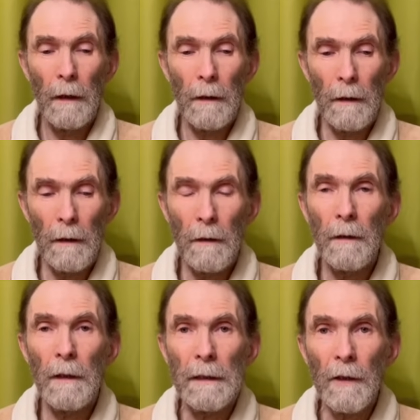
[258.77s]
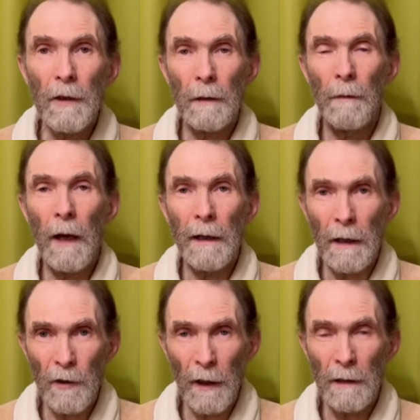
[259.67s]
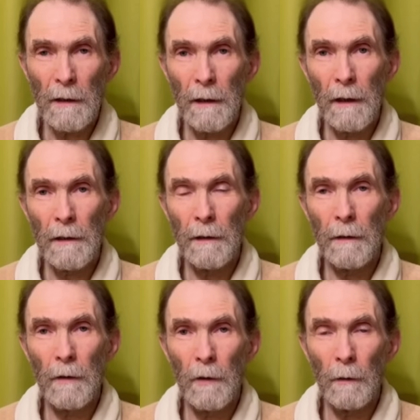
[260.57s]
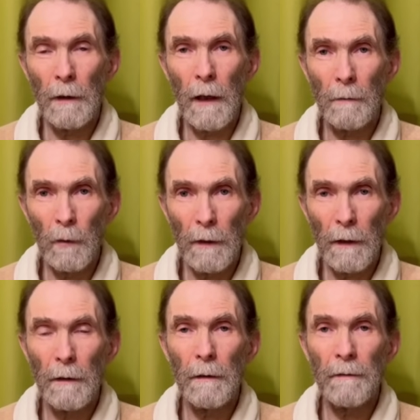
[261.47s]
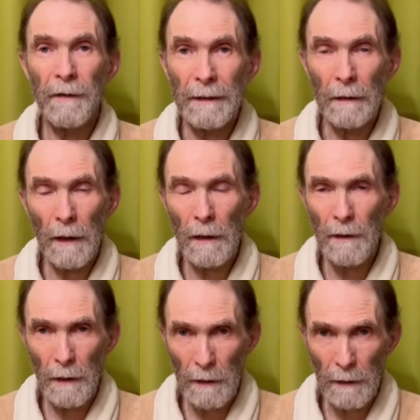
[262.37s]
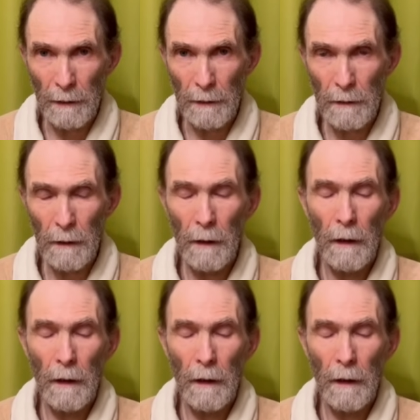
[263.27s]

и не слишком огорчаться, если что-то кому-то в этот раз не достанется.